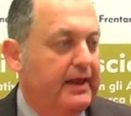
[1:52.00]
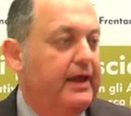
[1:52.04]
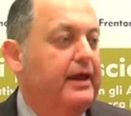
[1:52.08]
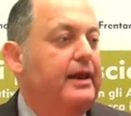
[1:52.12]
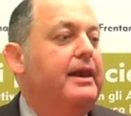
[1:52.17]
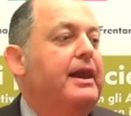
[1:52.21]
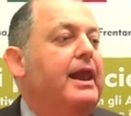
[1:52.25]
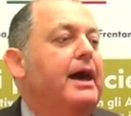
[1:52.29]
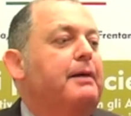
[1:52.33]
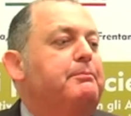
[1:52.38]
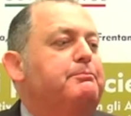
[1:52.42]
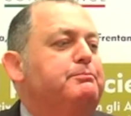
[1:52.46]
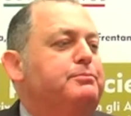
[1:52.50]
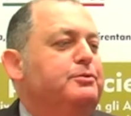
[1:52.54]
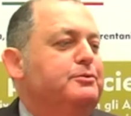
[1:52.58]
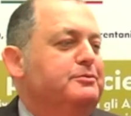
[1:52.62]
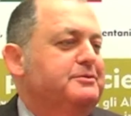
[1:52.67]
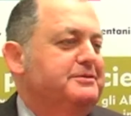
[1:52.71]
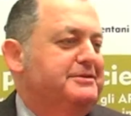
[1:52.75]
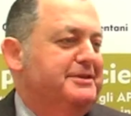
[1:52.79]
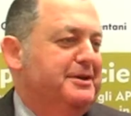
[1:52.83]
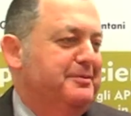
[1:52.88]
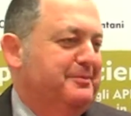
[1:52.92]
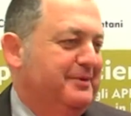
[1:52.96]
È
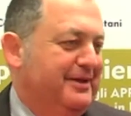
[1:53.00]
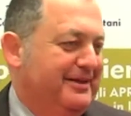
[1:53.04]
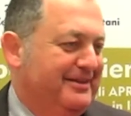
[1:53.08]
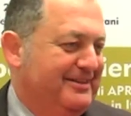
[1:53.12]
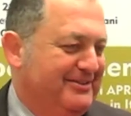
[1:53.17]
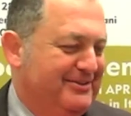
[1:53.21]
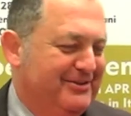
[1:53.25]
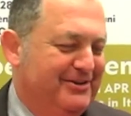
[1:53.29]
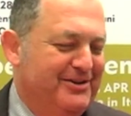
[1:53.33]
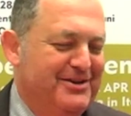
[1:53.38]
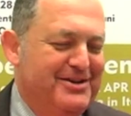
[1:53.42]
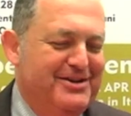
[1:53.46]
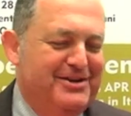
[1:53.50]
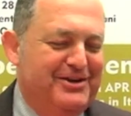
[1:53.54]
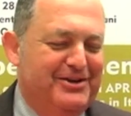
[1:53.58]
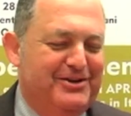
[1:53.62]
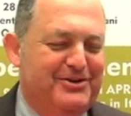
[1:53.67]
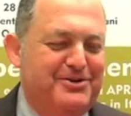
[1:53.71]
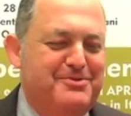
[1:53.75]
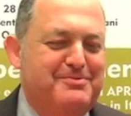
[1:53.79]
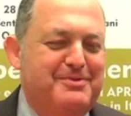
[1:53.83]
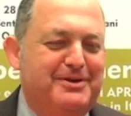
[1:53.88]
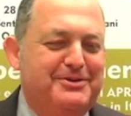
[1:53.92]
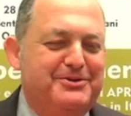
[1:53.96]
l'appuntamento.
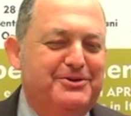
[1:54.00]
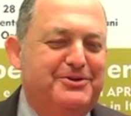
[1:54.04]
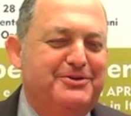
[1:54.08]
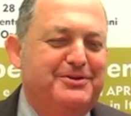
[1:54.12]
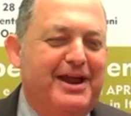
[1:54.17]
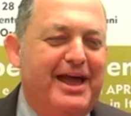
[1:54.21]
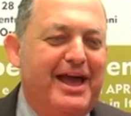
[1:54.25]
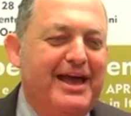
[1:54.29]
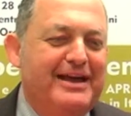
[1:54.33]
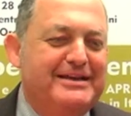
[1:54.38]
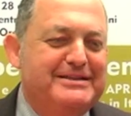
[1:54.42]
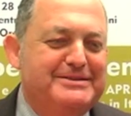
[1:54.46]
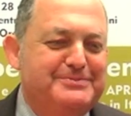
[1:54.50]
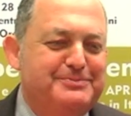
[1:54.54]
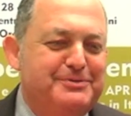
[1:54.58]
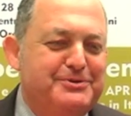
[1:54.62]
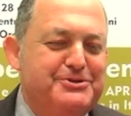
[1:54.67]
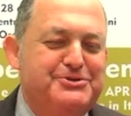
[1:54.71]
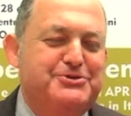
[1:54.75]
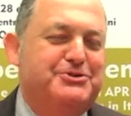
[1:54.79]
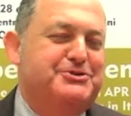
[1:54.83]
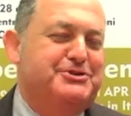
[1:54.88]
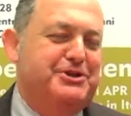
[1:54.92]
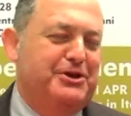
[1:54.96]
Roma Drone Expo
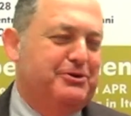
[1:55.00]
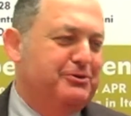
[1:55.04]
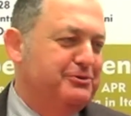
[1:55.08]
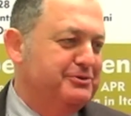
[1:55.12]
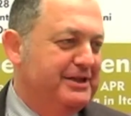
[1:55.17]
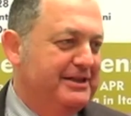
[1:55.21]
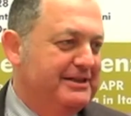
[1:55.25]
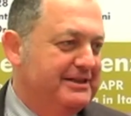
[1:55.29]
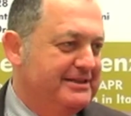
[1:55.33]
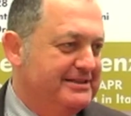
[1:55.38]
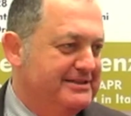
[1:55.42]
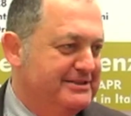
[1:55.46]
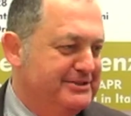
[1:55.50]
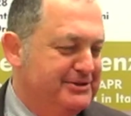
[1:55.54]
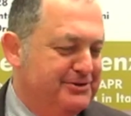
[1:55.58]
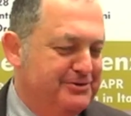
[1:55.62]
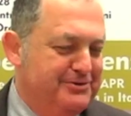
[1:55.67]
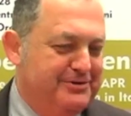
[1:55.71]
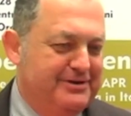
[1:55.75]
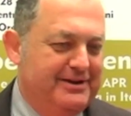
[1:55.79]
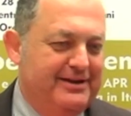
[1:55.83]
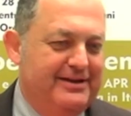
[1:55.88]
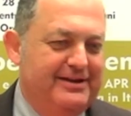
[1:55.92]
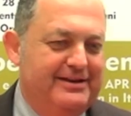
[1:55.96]
in sua seconda
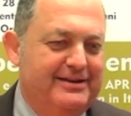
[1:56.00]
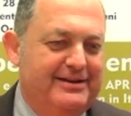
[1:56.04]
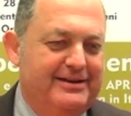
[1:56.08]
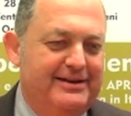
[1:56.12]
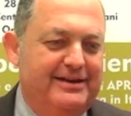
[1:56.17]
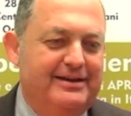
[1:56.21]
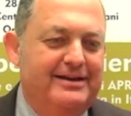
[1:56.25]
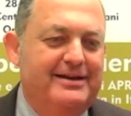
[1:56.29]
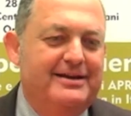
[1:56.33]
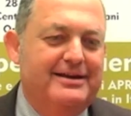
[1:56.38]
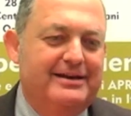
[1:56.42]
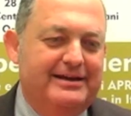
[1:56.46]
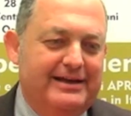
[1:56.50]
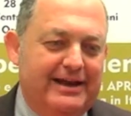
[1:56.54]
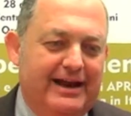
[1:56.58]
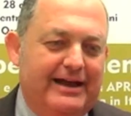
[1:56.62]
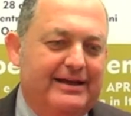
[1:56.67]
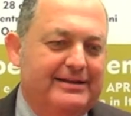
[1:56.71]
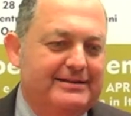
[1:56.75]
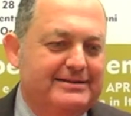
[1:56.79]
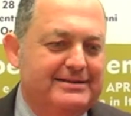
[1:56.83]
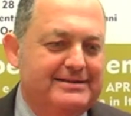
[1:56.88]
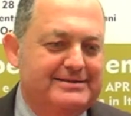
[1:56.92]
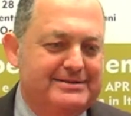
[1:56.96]
edizione, il
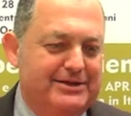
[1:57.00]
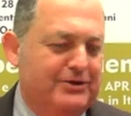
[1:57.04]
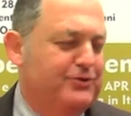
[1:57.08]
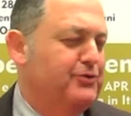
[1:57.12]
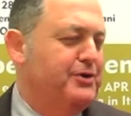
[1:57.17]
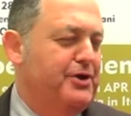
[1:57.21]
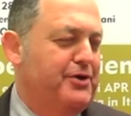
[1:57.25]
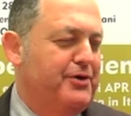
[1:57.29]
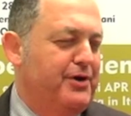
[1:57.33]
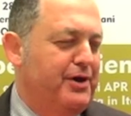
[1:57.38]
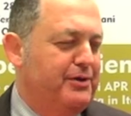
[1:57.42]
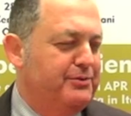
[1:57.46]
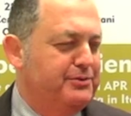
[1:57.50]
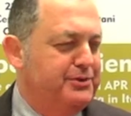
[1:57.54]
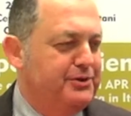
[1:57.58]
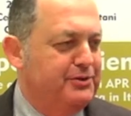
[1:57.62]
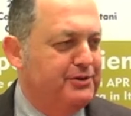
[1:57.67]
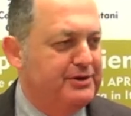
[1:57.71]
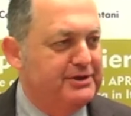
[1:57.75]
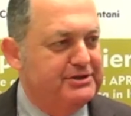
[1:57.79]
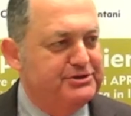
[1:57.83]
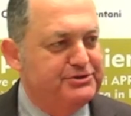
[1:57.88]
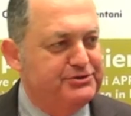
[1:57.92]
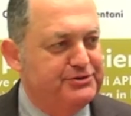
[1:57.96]
grande salone
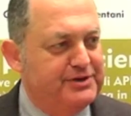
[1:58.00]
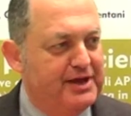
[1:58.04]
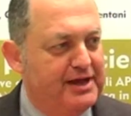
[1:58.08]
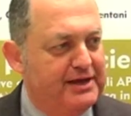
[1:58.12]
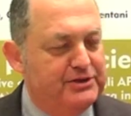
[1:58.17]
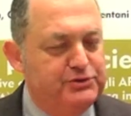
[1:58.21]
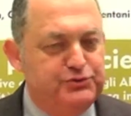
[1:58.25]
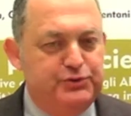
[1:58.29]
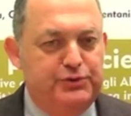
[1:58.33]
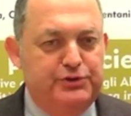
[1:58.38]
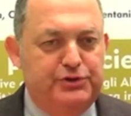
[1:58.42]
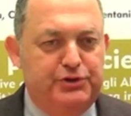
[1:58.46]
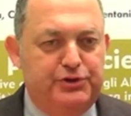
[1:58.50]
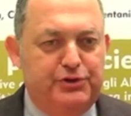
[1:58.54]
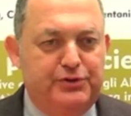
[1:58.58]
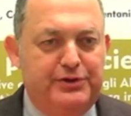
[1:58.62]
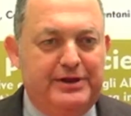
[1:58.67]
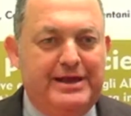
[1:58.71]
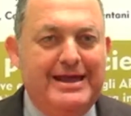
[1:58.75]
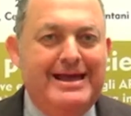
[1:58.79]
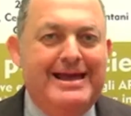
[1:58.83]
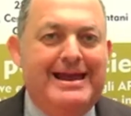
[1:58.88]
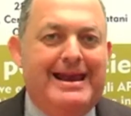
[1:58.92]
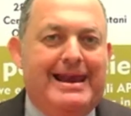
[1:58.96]
aeronautico nazionale sui
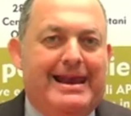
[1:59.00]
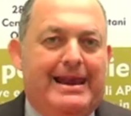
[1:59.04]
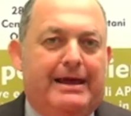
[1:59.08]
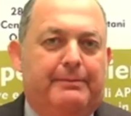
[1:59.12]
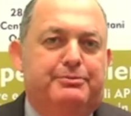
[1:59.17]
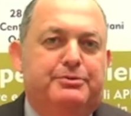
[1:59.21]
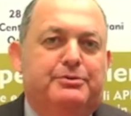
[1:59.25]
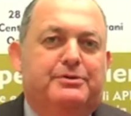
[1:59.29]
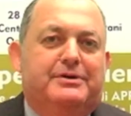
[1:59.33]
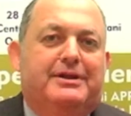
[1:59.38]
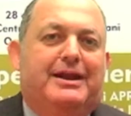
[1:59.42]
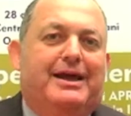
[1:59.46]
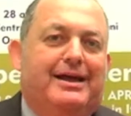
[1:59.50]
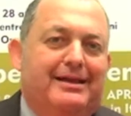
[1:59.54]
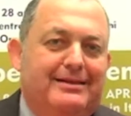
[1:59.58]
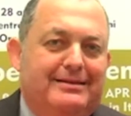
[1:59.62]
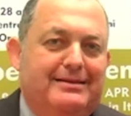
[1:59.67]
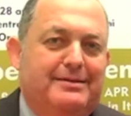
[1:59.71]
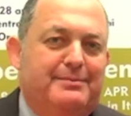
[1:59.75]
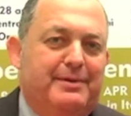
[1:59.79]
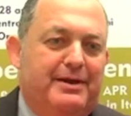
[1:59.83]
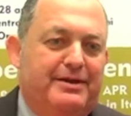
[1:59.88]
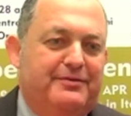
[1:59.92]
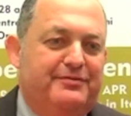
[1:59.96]
droni, la più
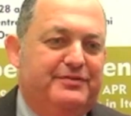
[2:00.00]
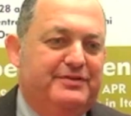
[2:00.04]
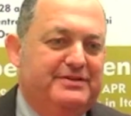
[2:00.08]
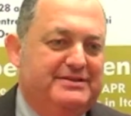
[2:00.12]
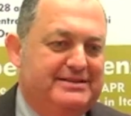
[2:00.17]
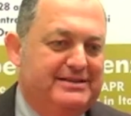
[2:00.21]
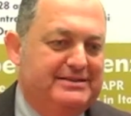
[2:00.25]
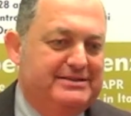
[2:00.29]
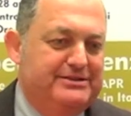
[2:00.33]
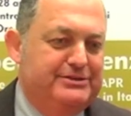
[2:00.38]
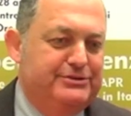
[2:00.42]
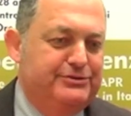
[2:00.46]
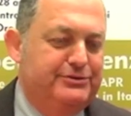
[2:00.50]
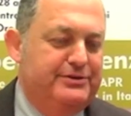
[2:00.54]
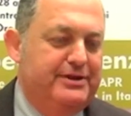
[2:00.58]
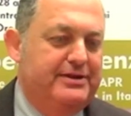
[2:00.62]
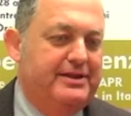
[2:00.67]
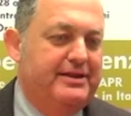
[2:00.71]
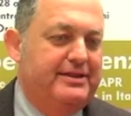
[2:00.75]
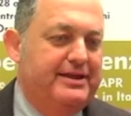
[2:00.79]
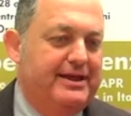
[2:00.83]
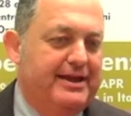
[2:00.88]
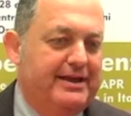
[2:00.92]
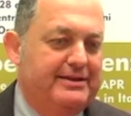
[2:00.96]
grande manifestazione
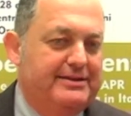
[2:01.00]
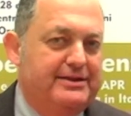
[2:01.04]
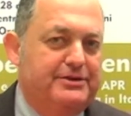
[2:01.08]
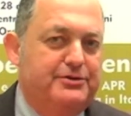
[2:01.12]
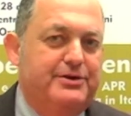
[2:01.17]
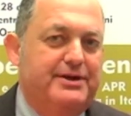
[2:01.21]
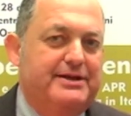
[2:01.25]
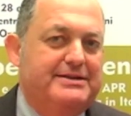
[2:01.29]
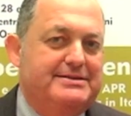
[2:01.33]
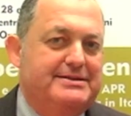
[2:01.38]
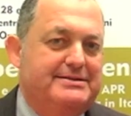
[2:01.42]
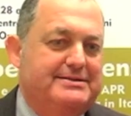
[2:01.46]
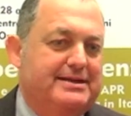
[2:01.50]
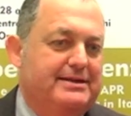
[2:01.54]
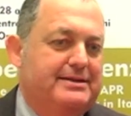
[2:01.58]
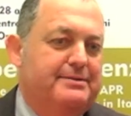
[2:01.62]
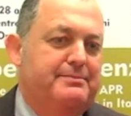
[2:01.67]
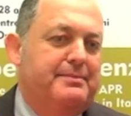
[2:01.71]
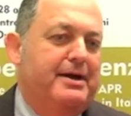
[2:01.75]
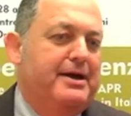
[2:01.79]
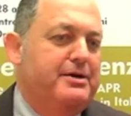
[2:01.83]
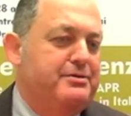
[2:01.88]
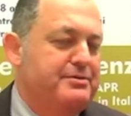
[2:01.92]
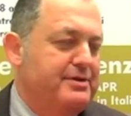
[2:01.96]
dedicata ai droni che sia stata
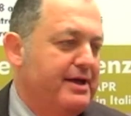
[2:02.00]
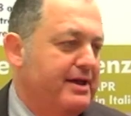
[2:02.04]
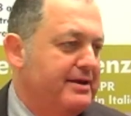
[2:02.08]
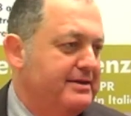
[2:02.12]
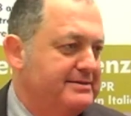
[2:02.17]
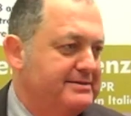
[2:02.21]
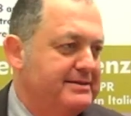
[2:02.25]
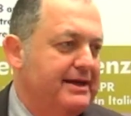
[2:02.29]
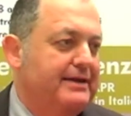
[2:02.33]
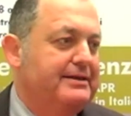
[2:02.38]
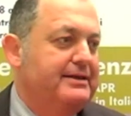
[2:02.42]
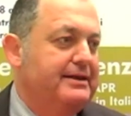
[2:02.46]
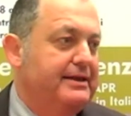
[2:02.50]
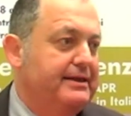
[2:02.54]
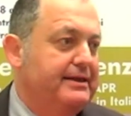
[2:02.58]
mai organizzata